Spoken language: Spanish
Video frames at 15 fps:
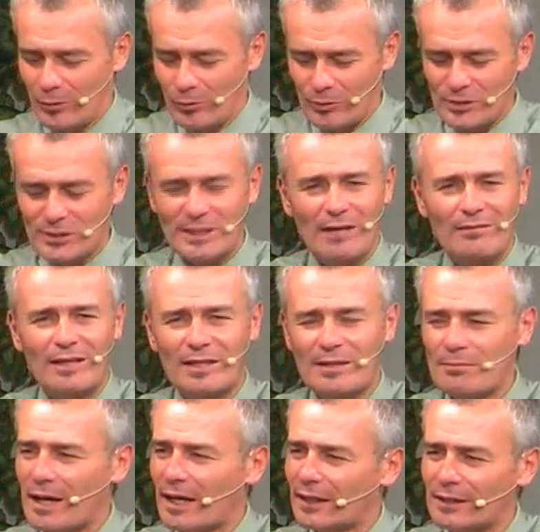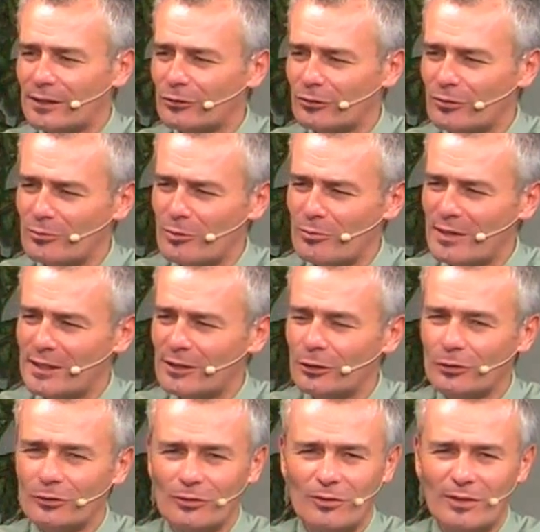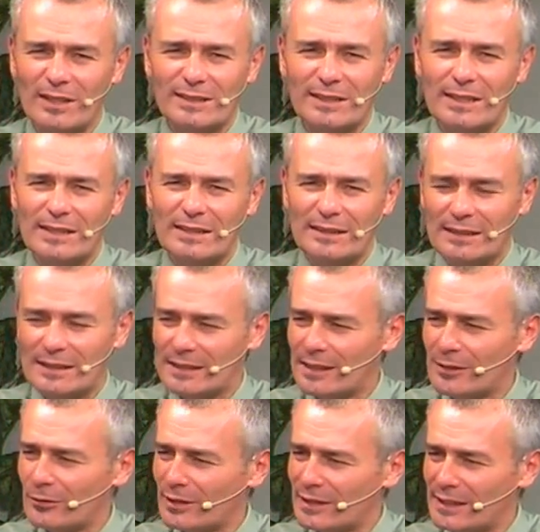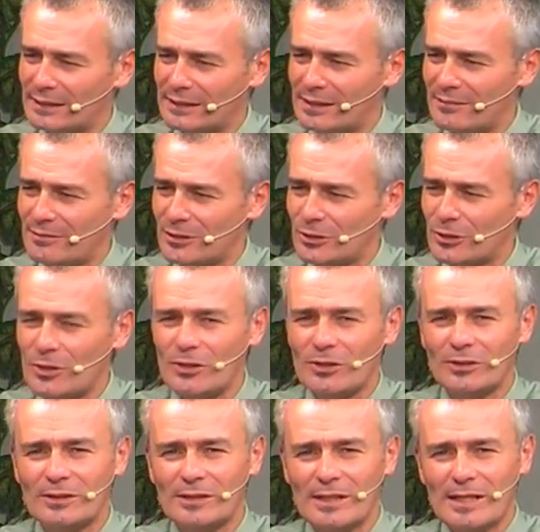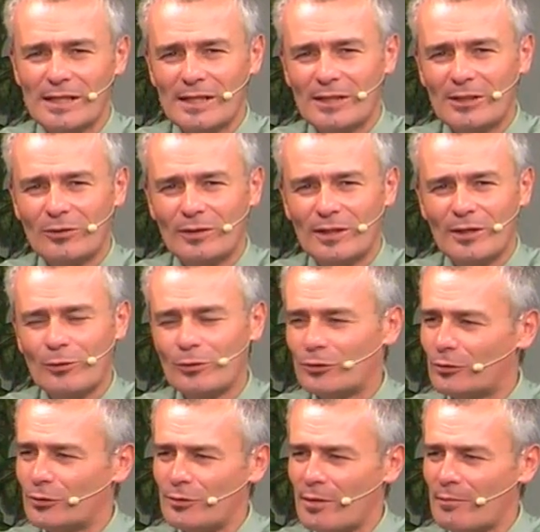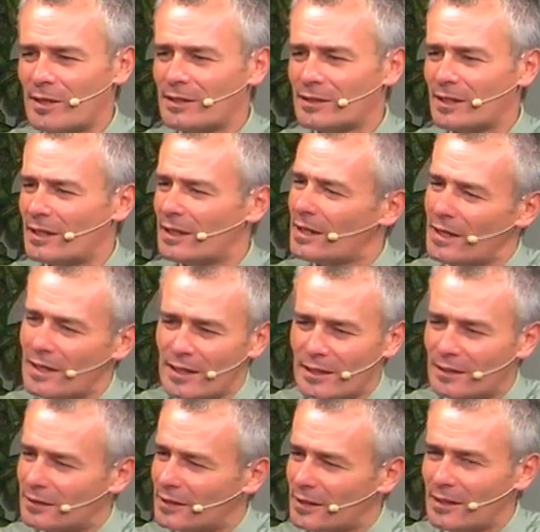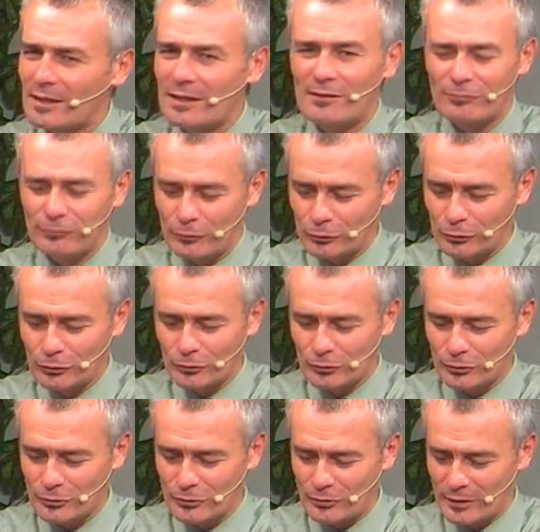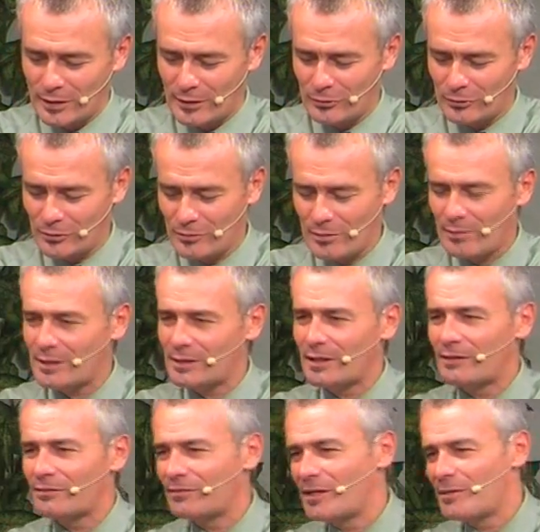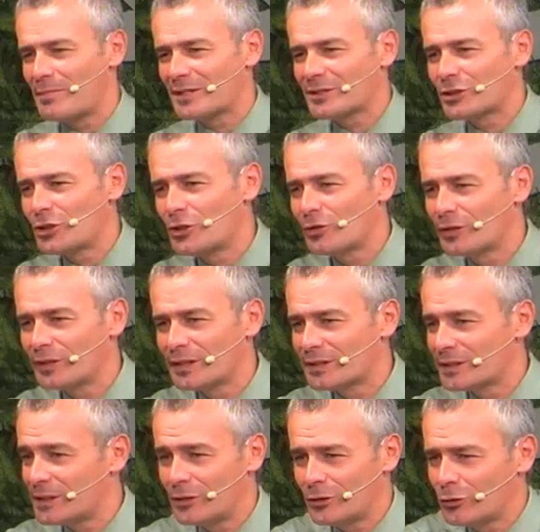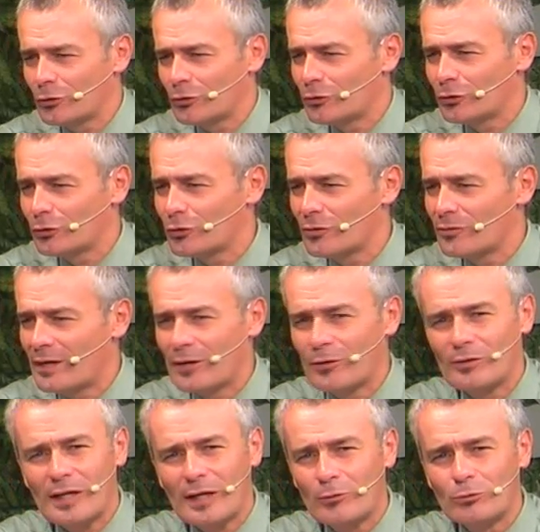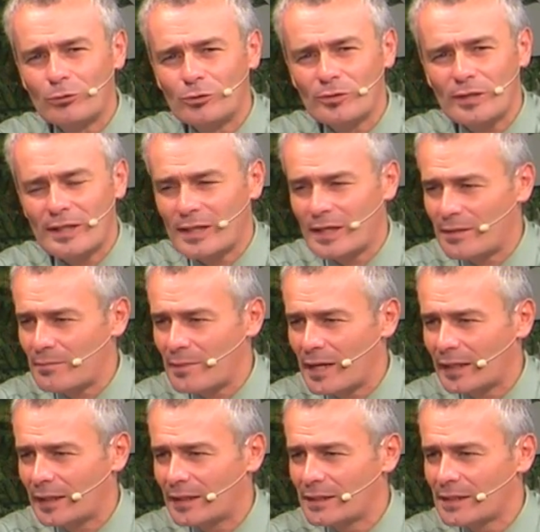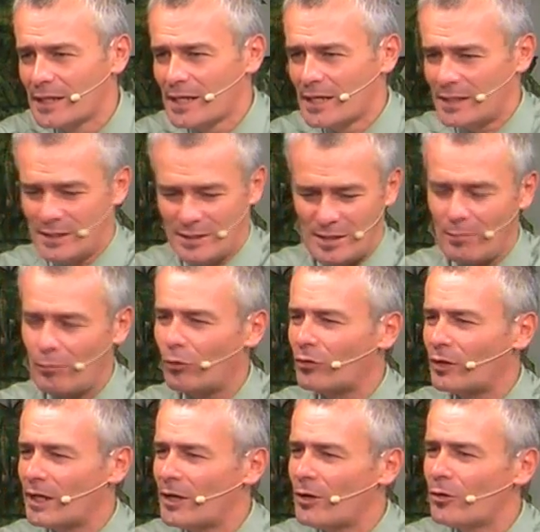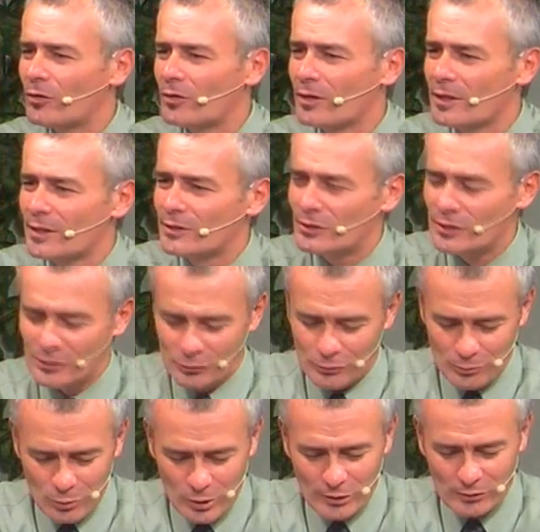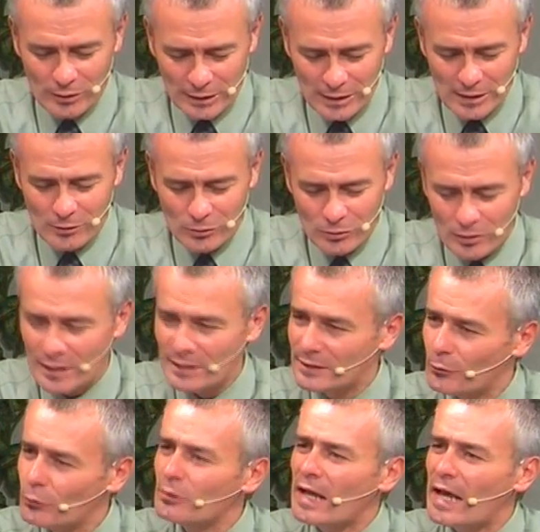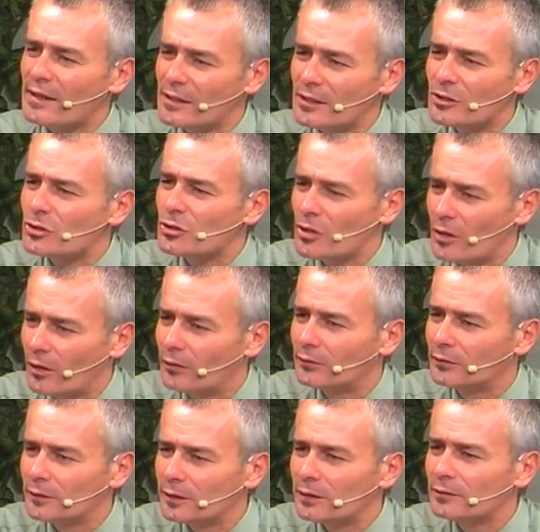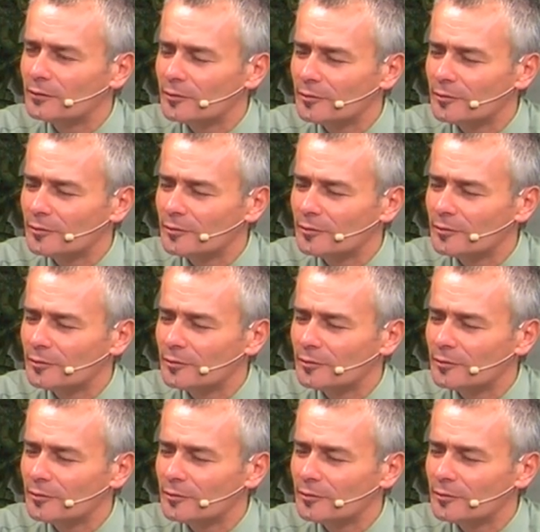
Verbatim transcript: Hoy se habla de imagen en todo momento, lo que es el Internet, lo que es la televisión, lo que es continuamente este, fotos, lo que es continuamente filmaciones y todo, todo va con la cultura de la imagen y del modelo, ¿cierto? Y bueno, aquí coloca dice una adicción, ¿no?